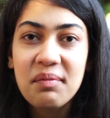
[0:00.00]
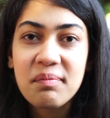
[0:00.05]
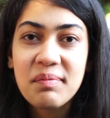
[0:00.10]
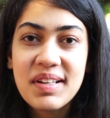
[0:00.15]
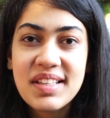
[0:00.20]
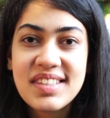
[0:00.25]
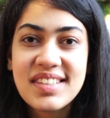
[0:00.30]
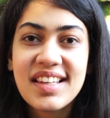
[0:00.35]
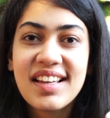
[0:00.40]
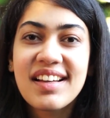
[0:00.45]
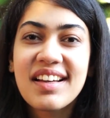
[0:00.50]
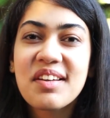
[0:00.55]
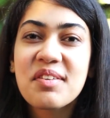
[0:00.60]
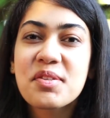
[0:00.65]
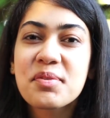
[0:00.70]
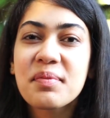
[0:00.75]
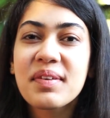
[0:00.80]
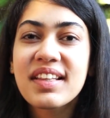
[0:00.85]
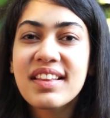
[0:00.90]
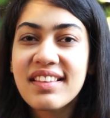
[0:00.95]
बच्चा अगर
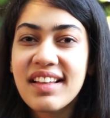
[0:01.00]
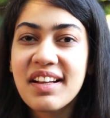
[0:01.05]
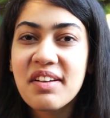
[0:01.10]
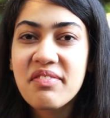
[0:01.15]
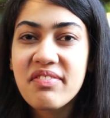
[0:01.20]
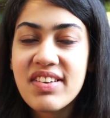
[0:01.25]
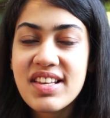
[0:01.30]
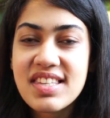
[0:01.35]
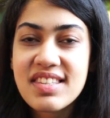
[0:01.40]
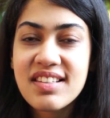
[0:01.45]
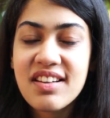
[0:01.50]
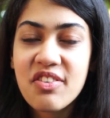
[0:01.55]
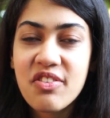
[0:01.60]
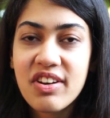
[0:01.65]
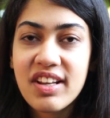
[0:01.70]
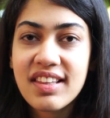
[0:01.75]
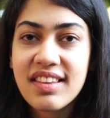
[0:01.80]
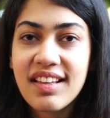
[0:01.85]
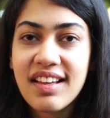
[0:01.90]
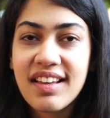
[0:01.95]
उसमें इतना इन्वेस्टेड
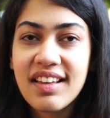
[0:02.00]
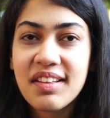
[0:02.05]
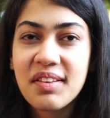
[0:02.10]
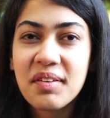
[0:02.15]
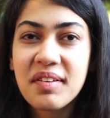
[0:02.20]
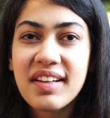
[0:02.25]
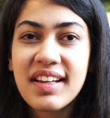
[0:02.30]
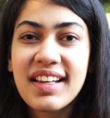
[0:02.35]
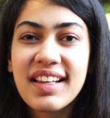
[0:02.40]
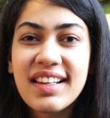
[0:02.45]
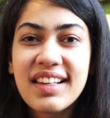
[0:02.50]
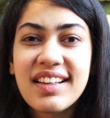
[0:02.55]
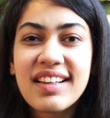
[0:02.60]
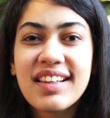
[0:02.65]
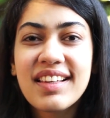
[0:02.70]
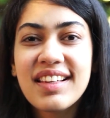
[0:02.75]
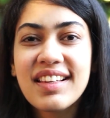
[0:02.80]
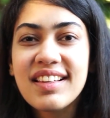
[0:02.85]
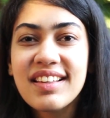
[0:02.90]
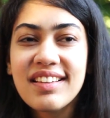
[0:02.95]
रहता है तो कहीं ना
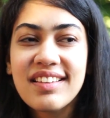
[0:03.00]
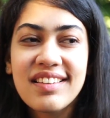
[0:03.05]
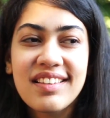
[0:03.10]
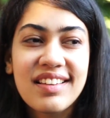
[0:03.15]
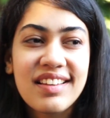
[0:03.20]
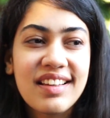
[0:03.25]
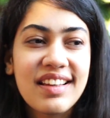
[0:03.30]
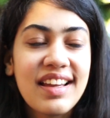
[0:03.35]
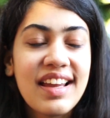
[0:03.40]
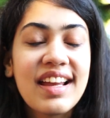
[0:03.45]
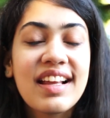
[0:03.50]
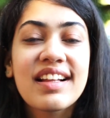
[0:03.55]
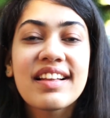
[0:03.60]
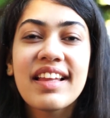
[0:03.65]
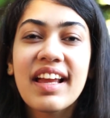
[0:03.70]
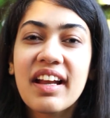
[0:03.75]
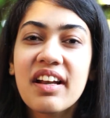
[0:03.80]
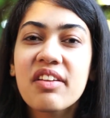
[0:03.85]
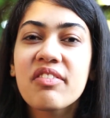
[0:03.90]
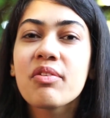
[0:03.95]
कहीं एक
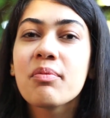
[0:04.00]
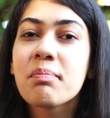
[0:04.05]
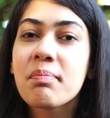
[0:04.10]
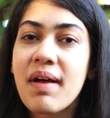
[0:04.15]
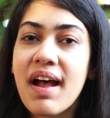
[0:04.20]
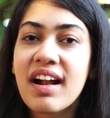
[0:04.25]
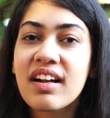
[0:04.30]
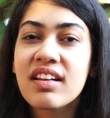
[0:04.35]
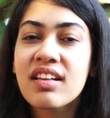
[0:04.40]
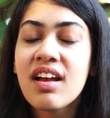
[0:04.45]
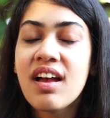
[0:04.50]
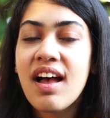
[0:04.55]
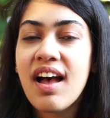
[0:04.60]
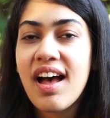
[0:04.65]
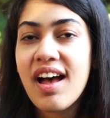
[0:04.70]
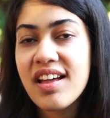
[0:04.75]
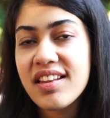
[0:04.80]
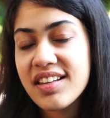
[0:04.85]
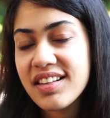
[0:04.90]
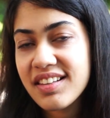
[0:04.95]
नेगेटिव
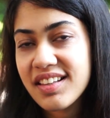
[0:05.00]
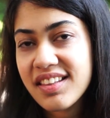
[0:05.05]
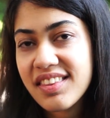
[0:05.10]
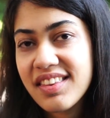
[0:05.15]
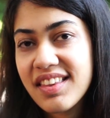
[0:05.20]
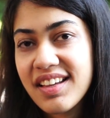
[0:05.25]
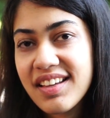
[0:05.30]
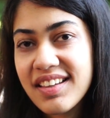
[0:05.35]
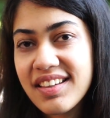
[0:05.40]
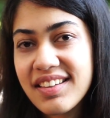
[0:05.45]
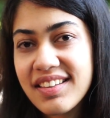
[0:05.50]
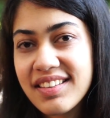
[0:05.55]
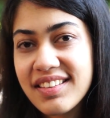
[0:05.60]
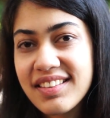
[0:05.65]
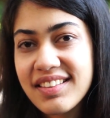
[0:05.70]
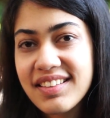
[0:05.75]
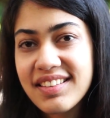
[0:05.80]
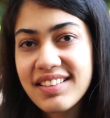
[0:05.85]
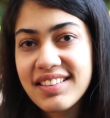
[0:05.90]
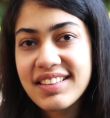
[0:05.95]
इम्पैक्ट आने लगता है
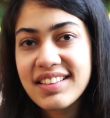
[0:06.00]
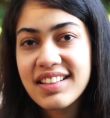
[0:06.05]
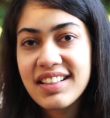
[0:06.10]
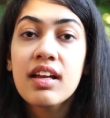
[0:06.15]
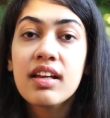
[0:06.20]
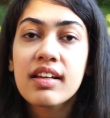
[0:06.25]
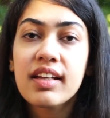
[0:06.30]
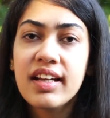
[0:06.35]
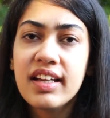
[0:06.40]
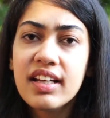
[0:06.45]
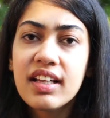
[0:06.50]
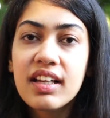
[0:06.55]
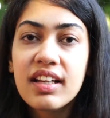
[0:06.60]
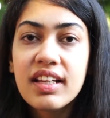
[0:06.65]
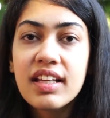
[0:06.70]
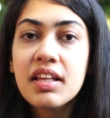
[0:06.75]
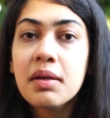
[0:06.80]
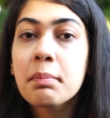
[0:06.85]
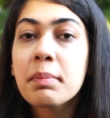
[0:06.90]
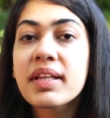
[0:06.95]
कहीं ना
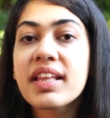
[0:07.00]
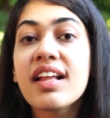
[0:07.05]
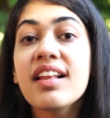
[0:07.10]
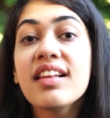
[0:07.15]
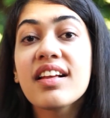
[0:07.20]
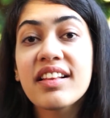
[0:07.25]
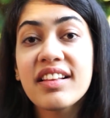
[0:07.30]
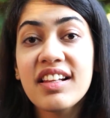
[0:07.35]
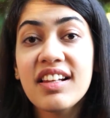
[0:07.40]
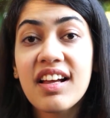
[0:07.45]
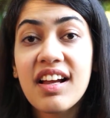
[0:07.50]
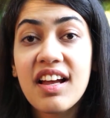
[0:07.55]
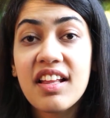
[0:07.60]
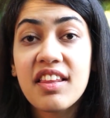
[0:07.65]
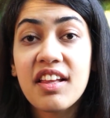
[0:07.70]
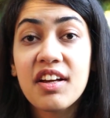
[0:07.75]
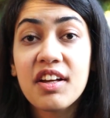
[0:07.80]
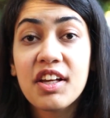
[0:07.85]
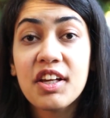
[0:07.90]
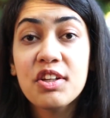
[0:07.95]
कहीं ये पता लगने लगा
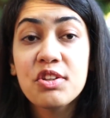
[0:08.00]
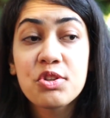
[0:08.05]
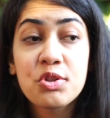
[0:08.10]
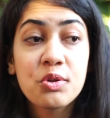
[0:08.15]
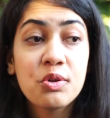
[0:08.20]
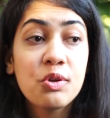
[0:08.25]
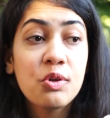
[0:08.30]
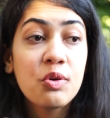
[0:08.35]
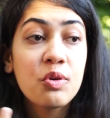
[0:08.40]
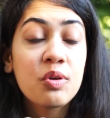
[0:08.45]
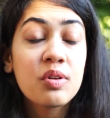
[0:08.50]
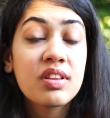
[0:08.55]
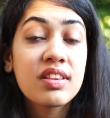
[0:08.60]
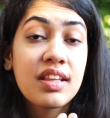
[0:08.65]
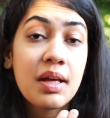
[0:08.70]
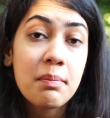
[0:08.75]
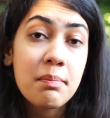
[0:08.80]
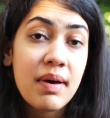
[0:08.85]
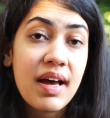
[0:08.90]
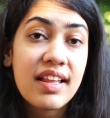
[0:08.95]
था कि जो लोग
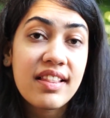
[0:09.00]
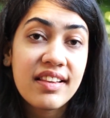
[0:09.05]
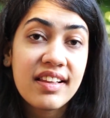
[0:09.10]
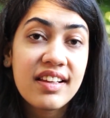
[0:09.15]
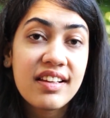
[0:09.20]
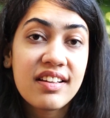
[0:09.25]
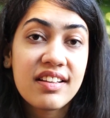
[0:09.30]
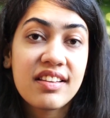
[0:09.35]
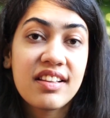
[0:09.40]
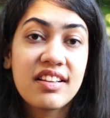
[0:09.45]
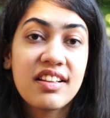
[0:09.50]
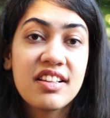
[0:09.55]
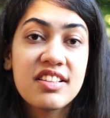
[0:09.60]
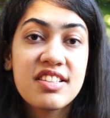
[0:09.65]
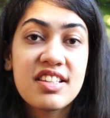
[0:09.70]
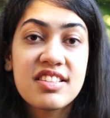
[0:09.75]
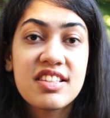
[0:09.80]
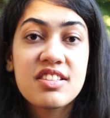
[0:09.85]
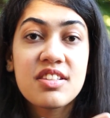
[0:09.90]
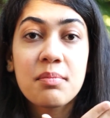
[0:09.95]
तब बात नहीं करते थे
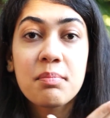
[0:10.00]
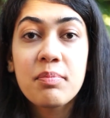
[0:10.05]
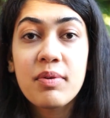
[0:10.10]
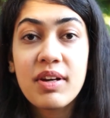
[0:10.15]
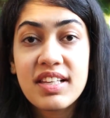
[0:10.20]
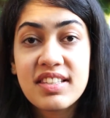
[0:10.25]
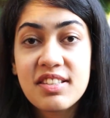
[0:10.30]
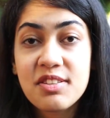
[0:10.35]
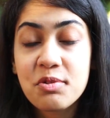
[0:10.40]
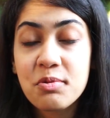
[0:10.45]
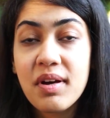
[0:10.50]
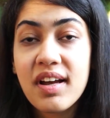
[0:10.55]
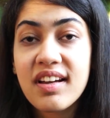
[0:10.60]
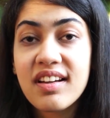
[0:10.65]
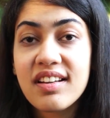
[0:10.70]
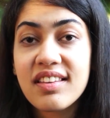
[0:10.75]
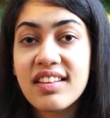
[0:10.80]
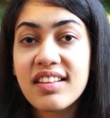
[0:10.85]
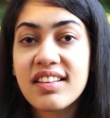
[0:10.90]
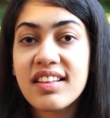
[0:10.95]
जैसे जब ब्रेसेस हुआ
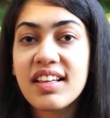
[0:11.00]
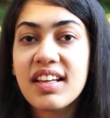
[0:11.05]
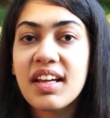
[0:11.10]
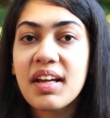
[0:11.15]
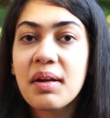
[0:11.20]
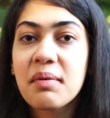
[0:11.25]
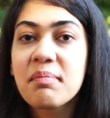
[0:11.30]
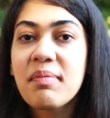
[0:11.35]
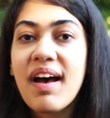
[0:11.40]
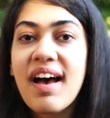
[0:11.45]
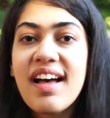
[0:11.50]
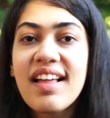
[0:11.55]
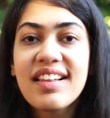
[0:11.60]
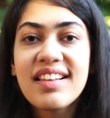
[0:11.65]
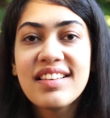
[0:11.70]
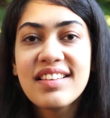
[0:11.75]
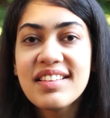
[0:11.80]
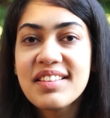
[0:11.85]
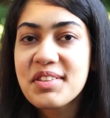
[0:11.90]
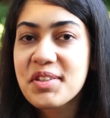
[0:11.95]
करते थे
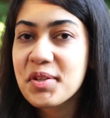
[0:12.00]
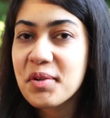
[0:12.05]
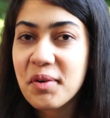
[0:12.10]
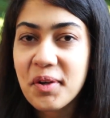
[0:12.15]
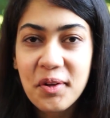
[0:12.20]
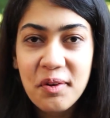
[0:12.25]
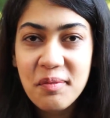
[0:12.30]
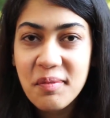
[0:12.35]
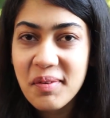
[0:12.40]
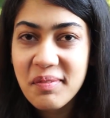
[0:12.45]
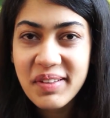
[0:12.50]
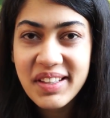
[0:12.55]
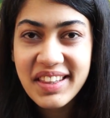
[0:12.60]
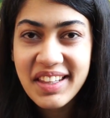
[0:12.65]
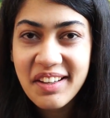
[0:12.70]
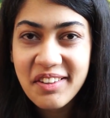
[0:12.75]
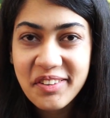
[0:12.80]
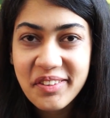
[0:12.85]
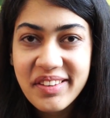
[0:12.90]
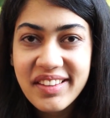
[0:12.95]
बाल चोटियों में
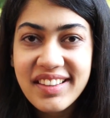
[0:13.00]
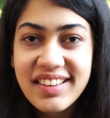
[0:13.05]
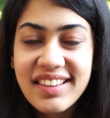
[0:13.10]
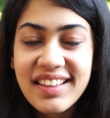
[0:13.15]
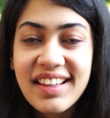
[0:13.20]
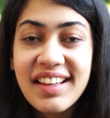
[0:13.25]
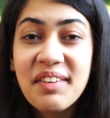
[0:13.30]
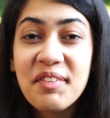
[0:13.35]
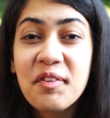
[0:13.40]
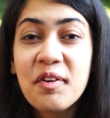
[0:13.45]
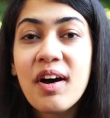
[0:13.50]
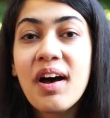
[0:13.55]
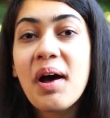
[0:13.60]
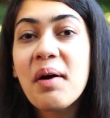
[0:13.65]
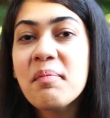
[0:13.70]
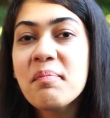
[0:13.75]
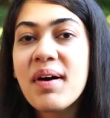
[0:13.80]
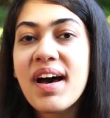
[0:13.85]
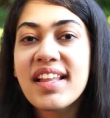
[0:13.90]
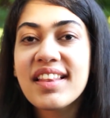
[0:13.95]
बंधे होते थे वो
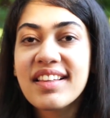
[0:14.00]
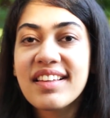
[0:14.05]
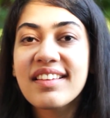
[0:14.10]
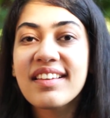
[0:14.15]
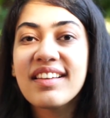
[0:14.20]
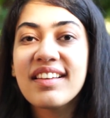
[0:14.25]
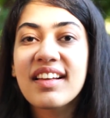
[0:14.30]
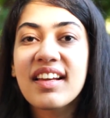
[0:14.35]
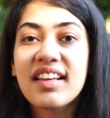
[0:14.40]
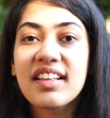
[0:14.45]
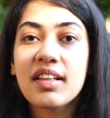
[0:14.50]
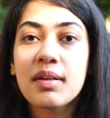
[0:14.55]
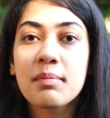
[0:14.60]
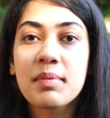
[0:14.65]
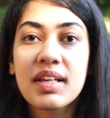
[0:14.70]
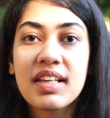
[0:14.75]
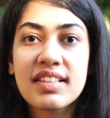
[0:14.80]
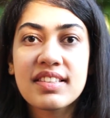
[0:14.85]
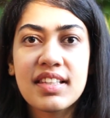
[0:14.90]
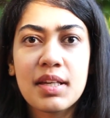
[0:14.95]
अब बात करने लगे थे
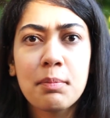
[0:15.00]
बिकॉज